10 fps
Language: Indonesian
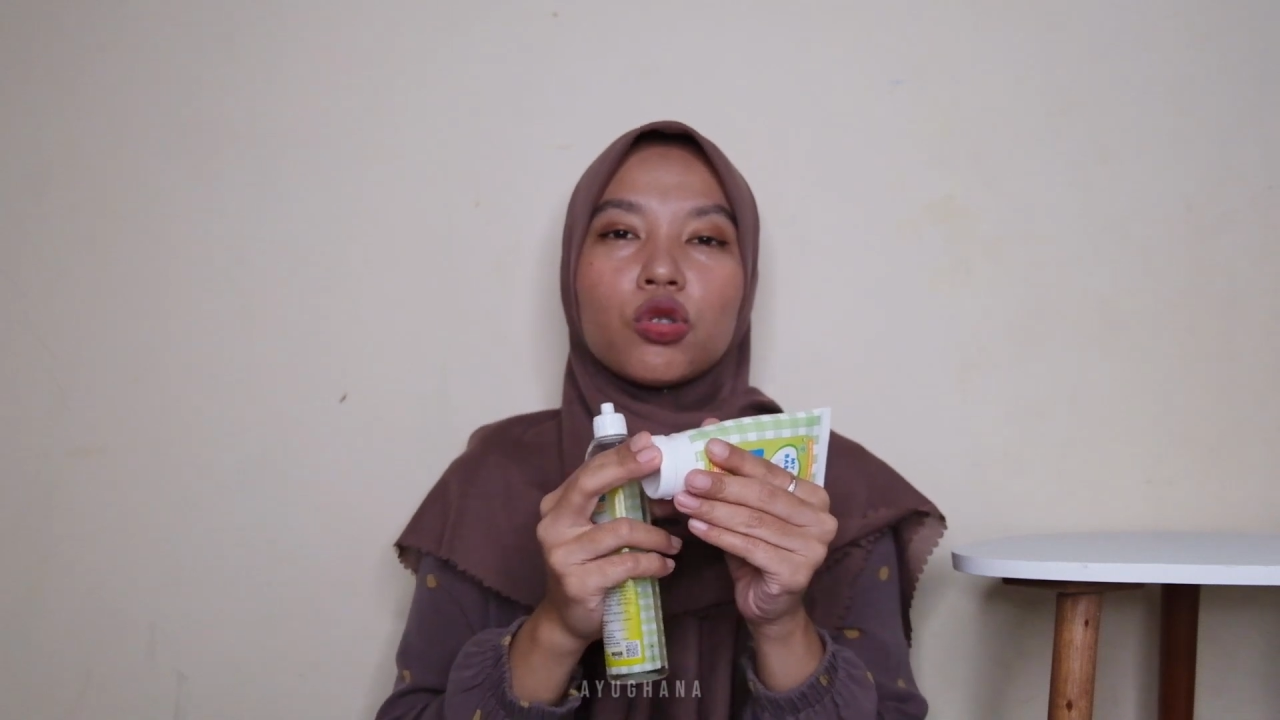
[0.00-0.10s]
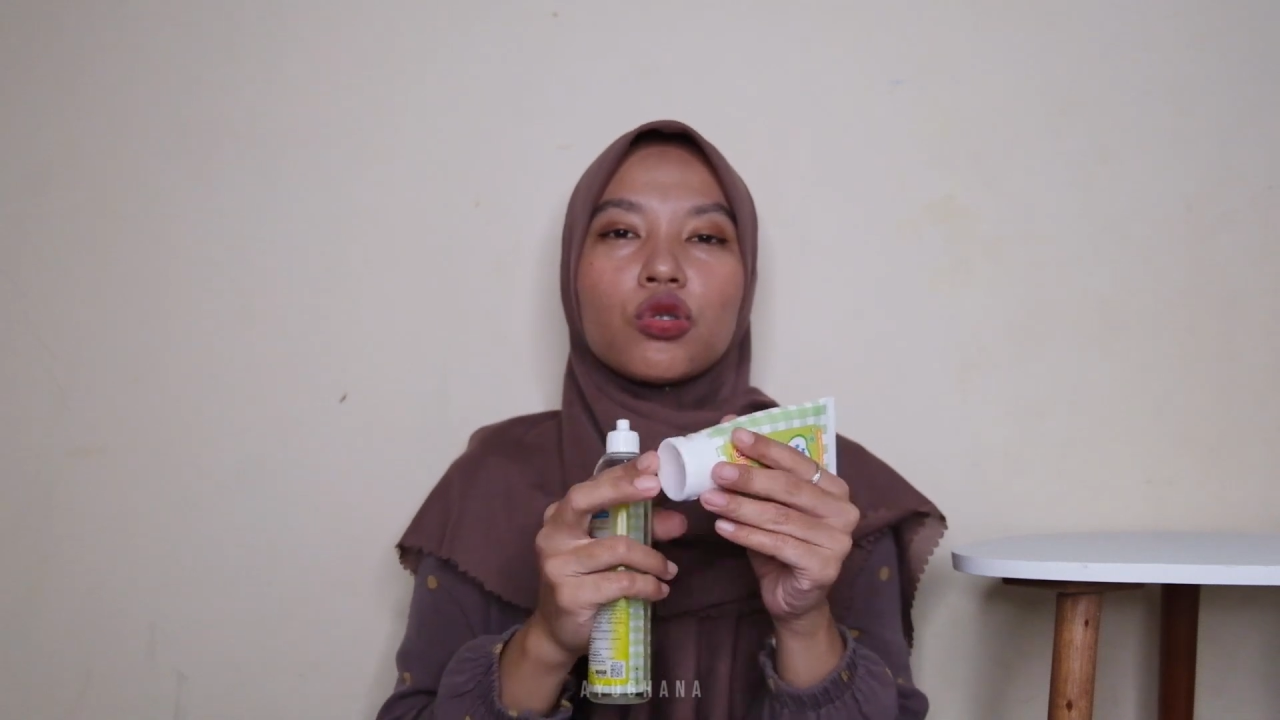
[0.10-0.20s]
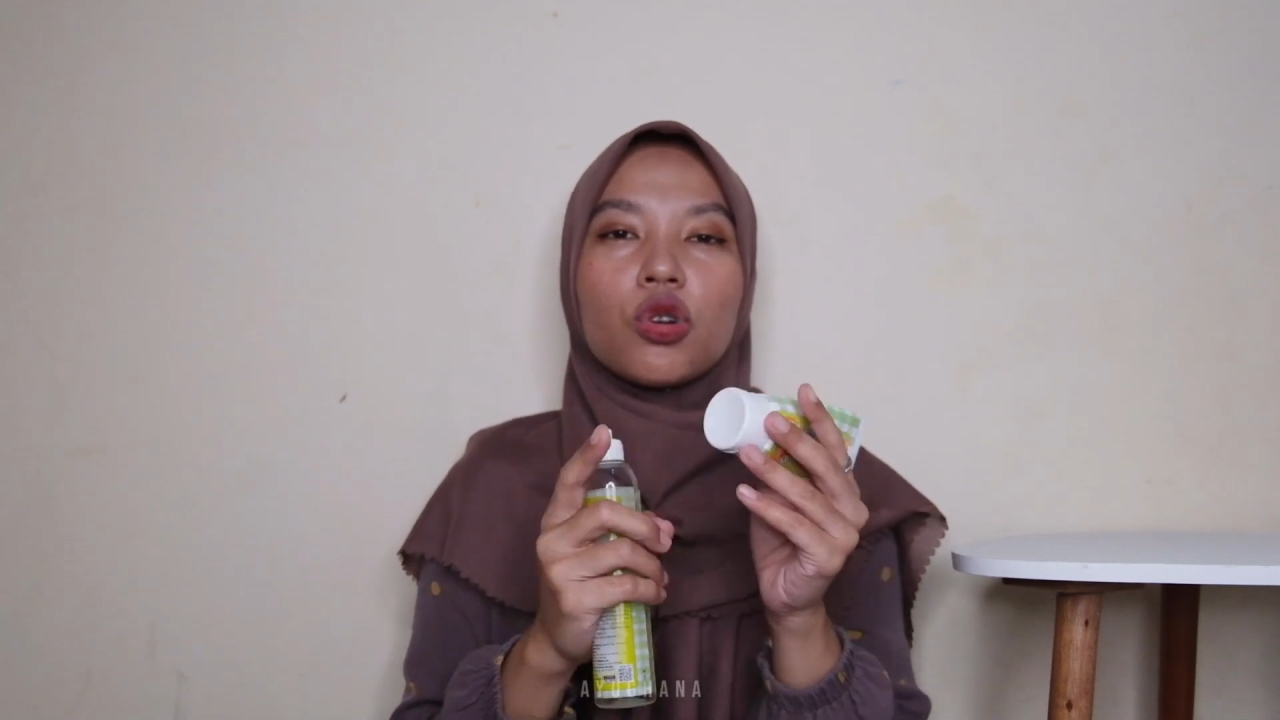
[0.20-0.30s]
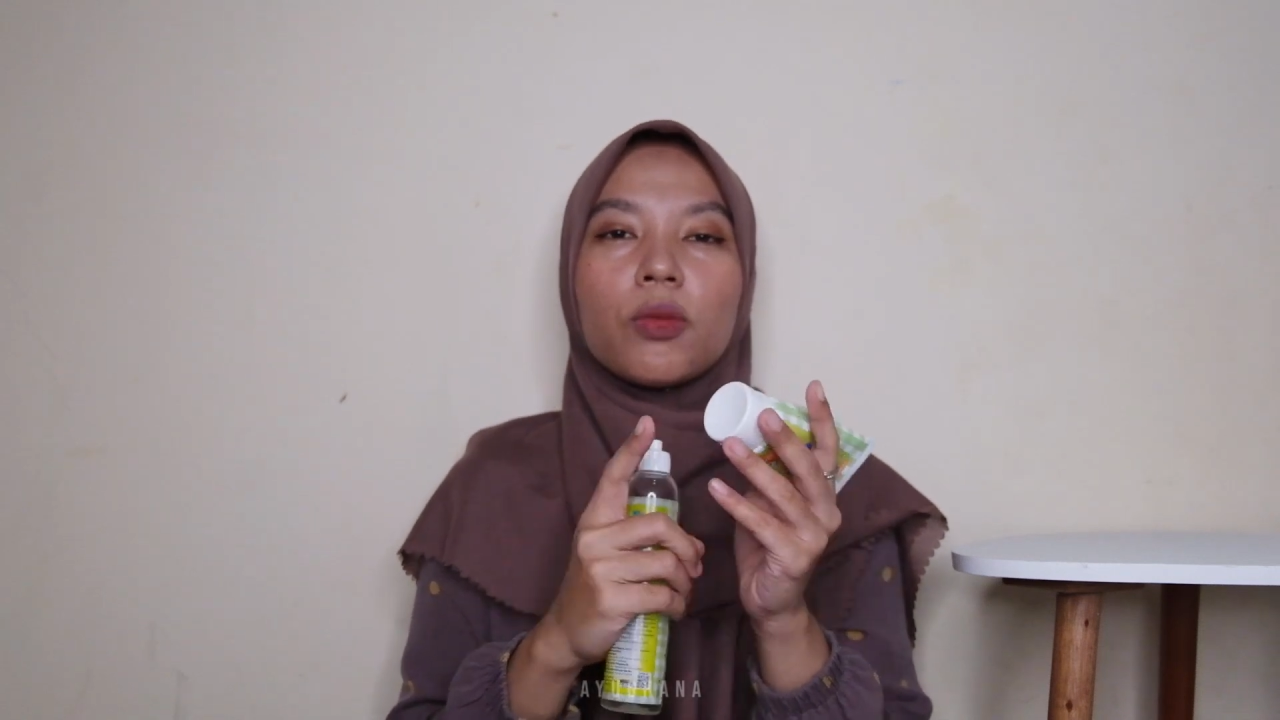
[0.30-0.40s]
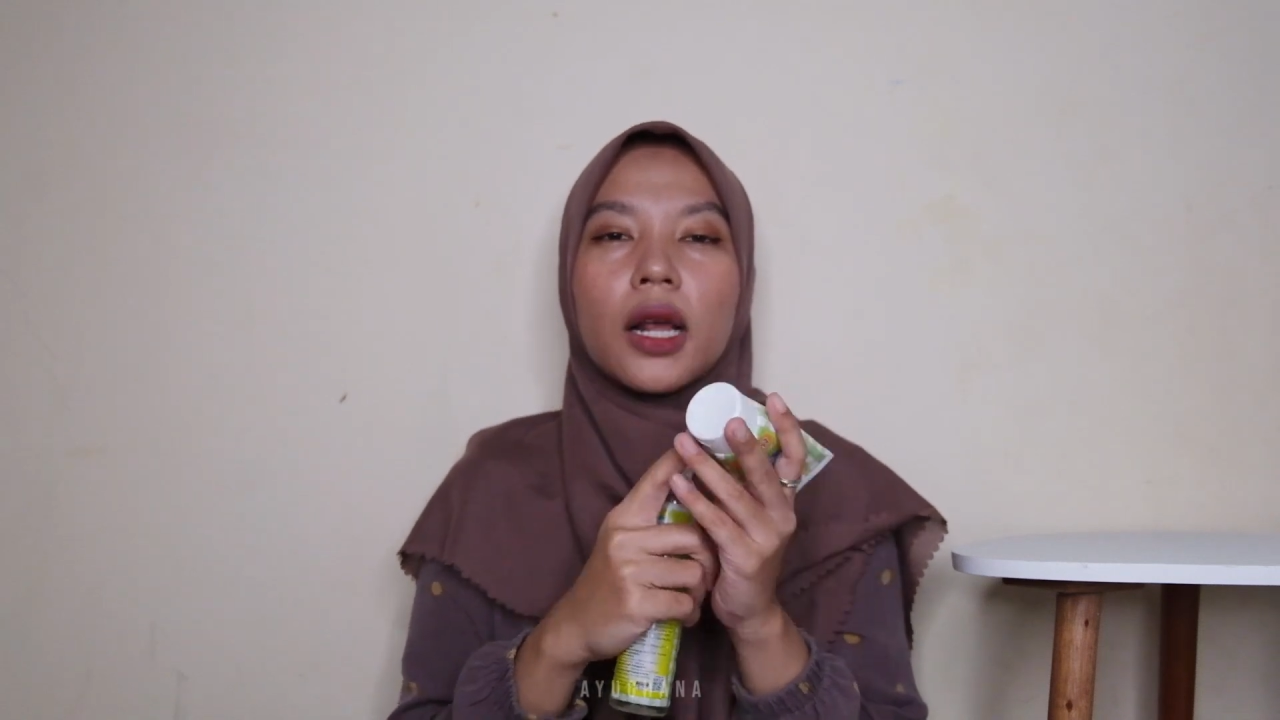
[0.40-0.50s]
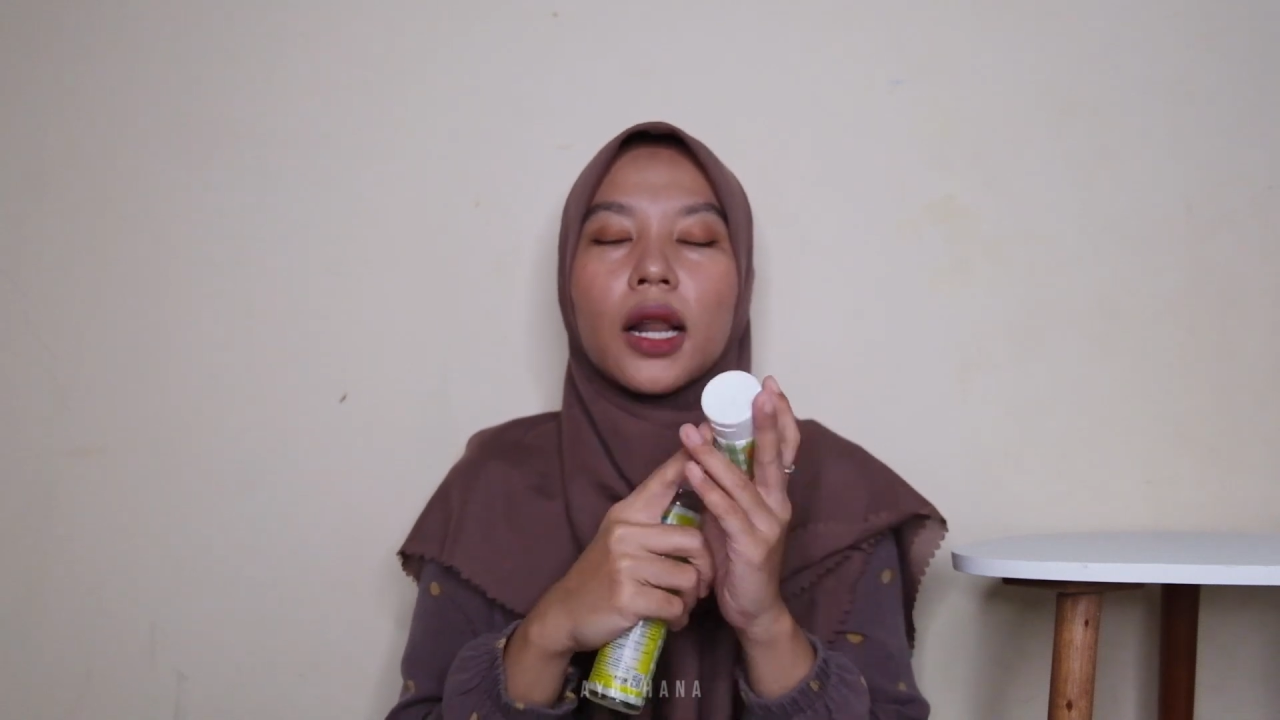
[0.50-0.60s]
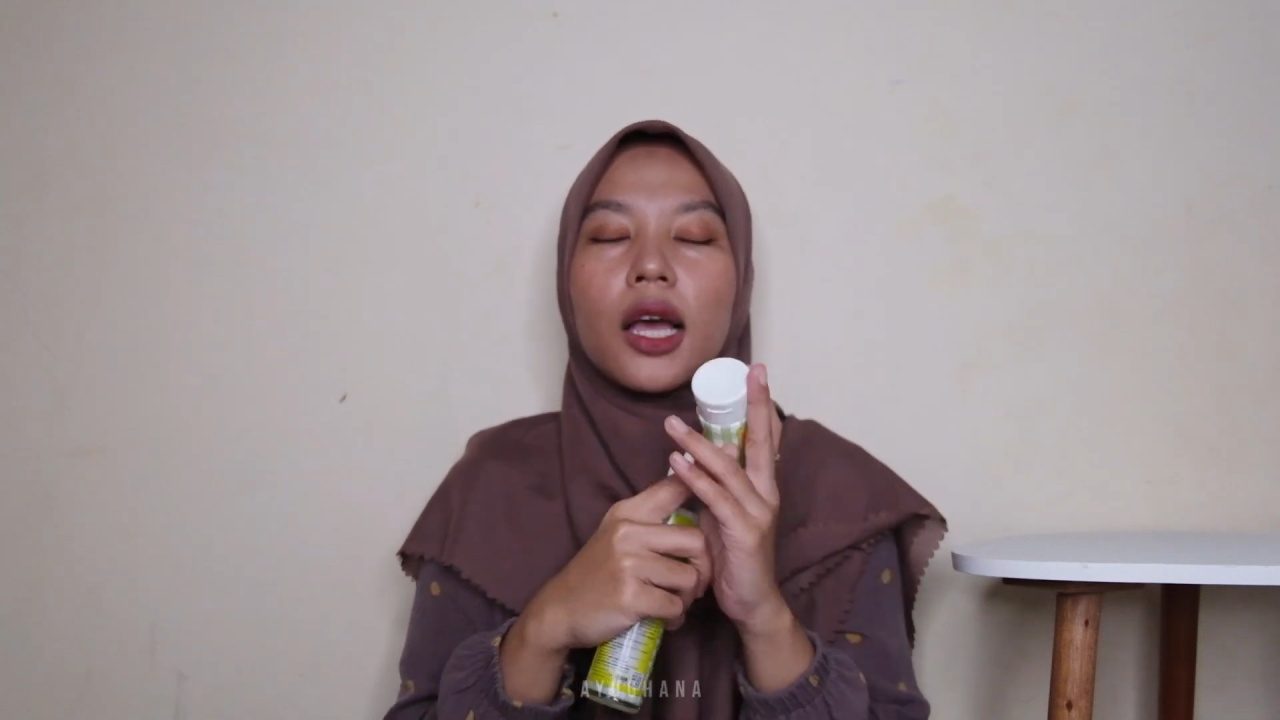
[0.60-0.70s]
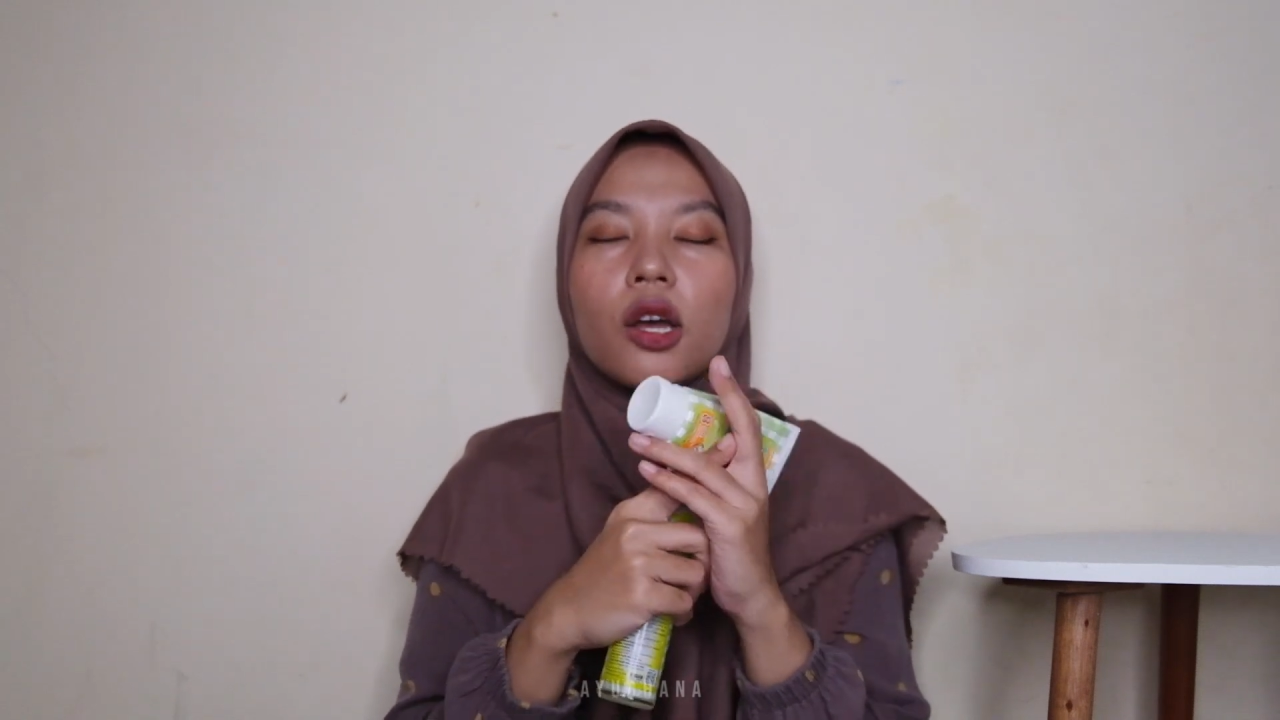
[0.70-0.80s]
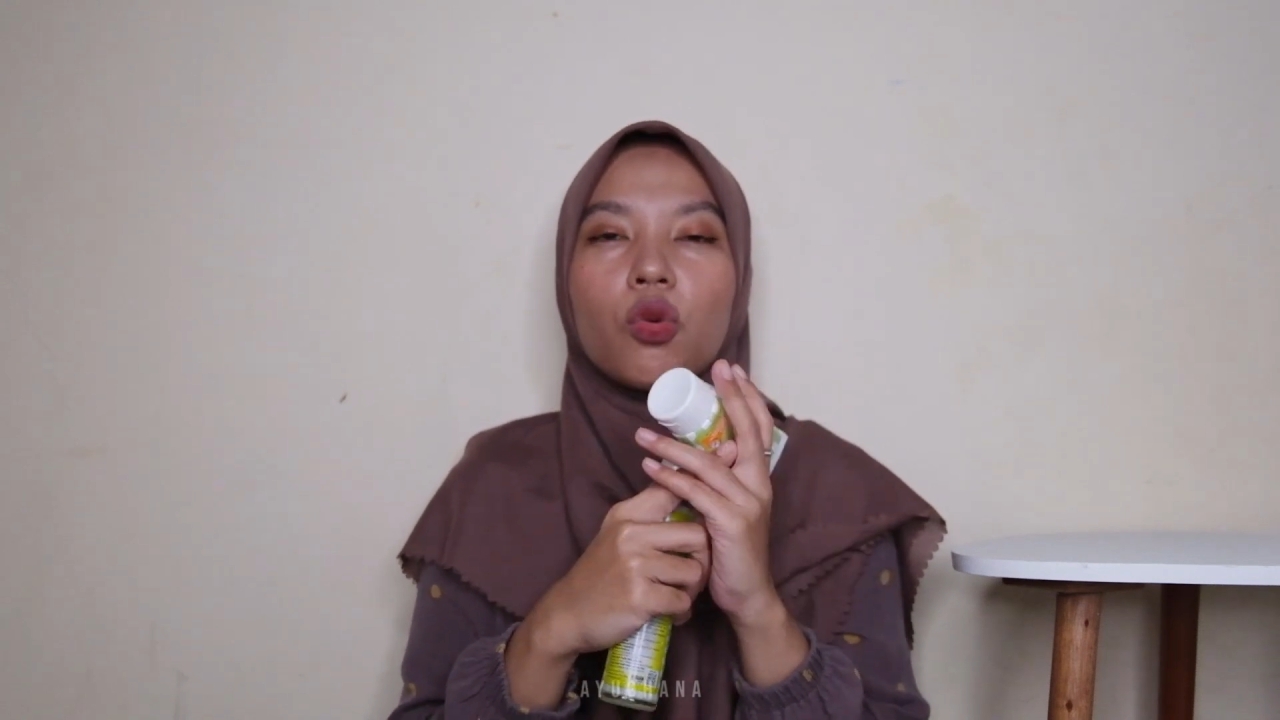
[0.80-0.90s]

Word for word: justru malah